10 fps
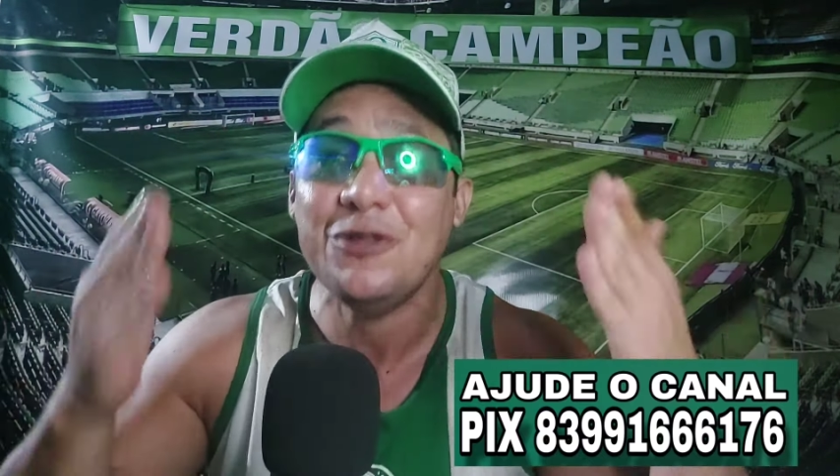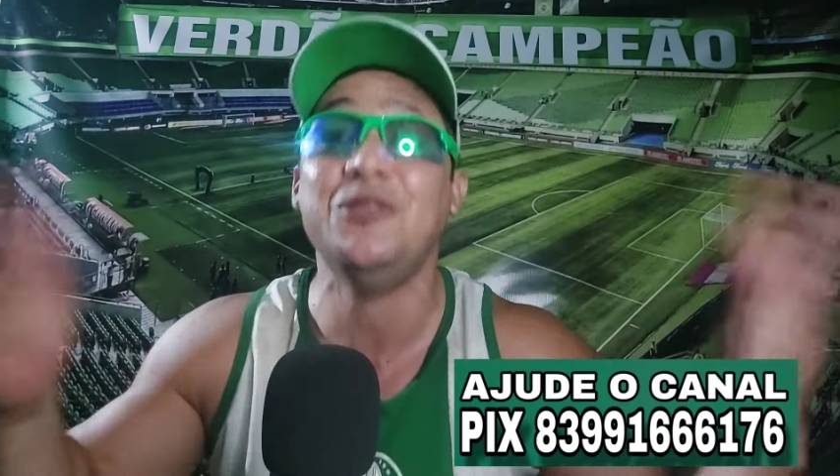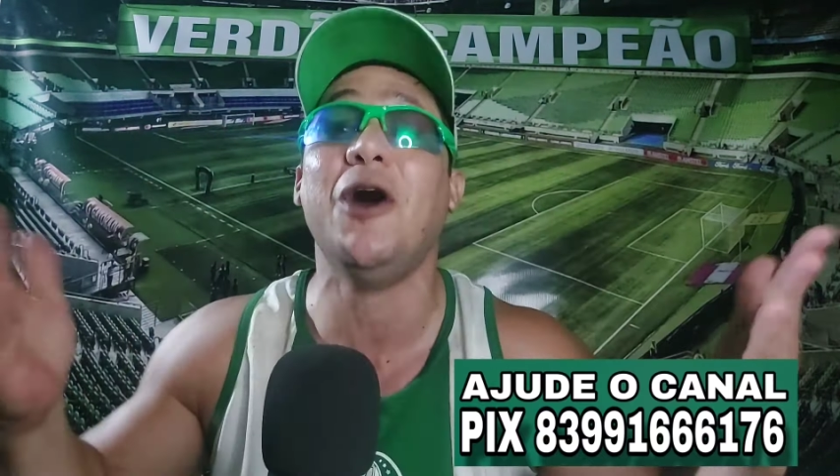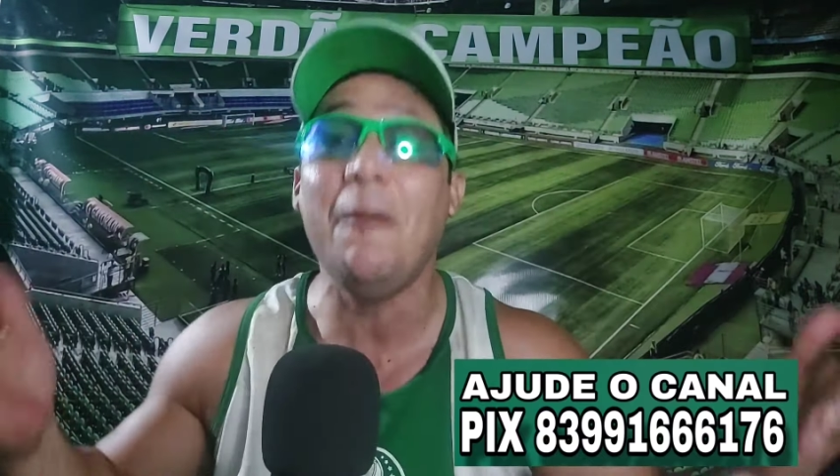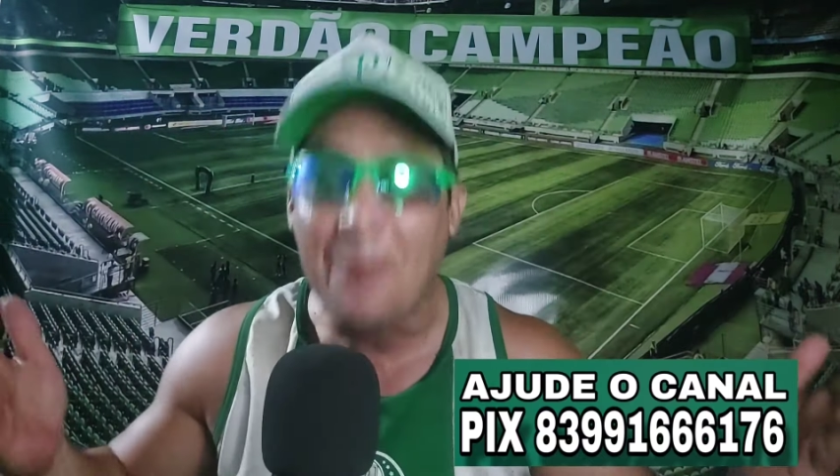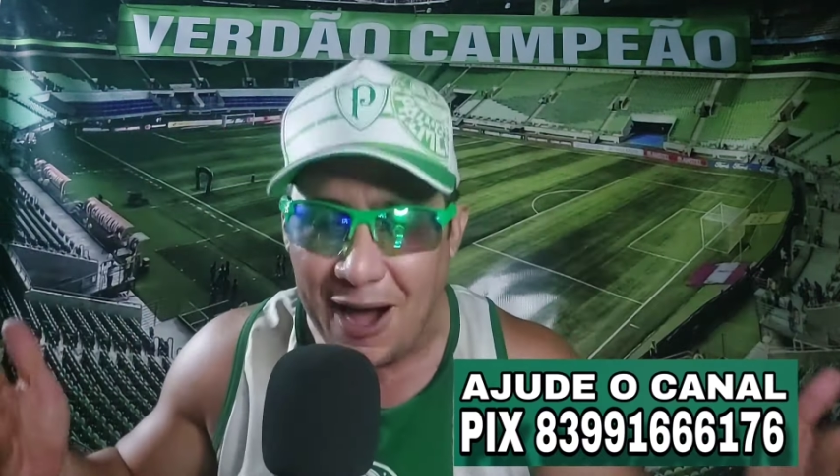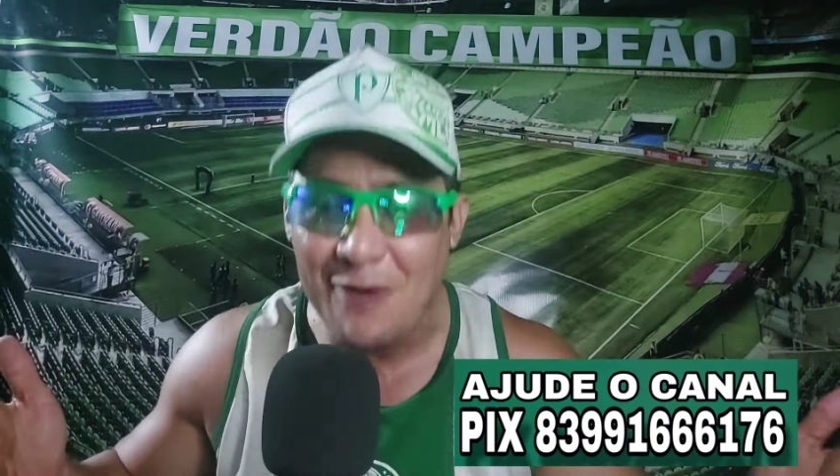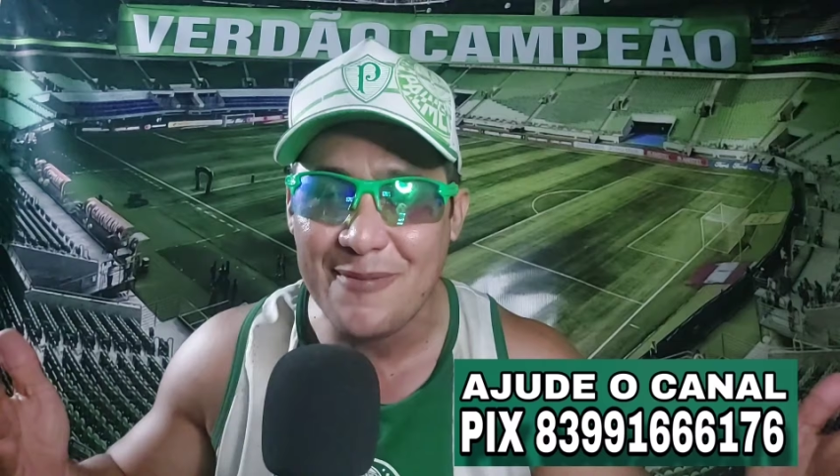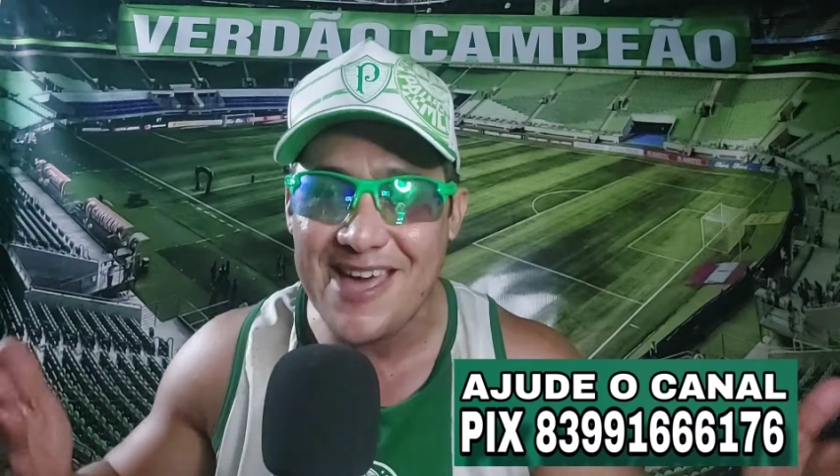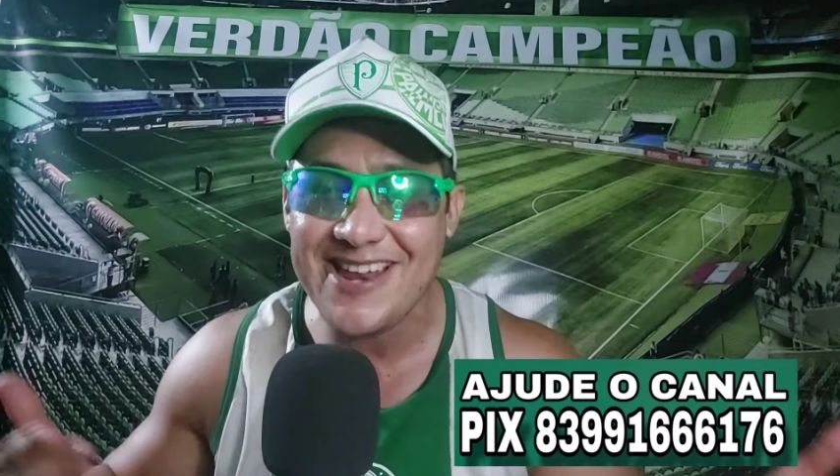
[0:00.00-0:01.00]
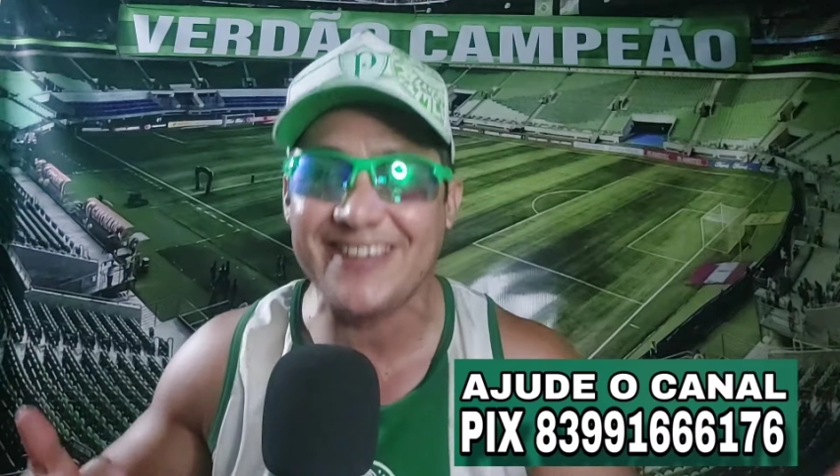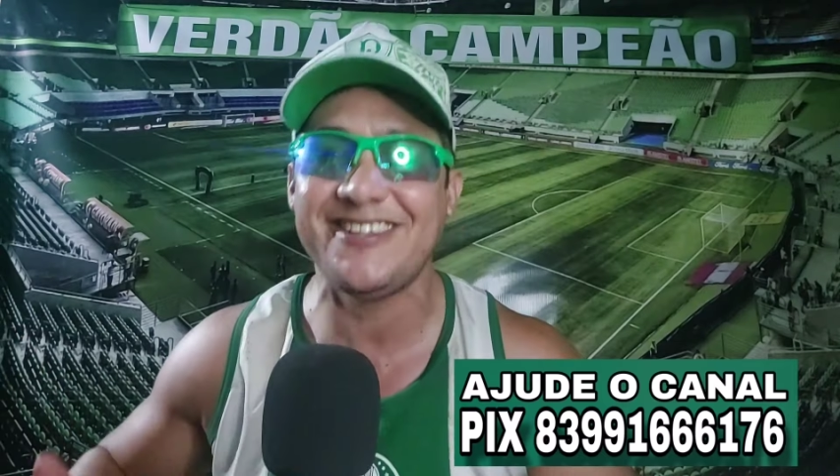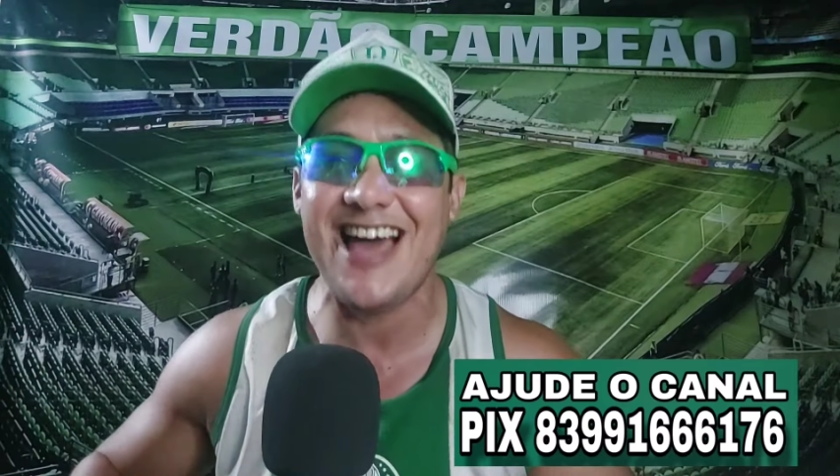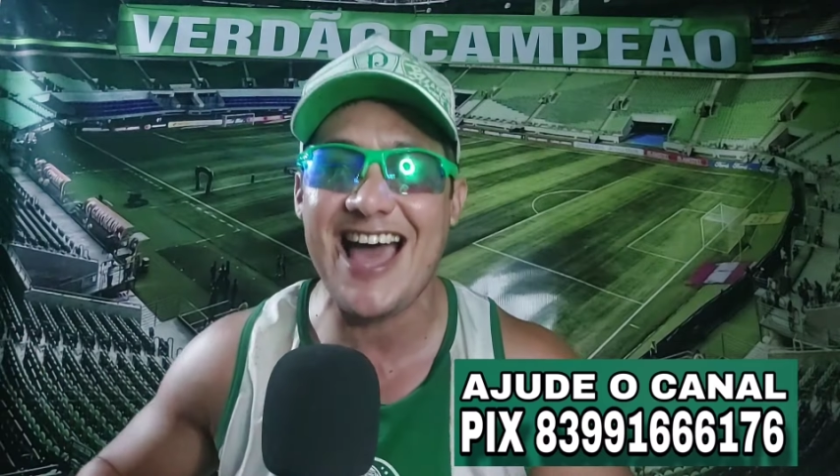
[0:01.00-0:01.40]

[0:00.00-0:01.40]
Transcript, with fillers: no Palmeiras.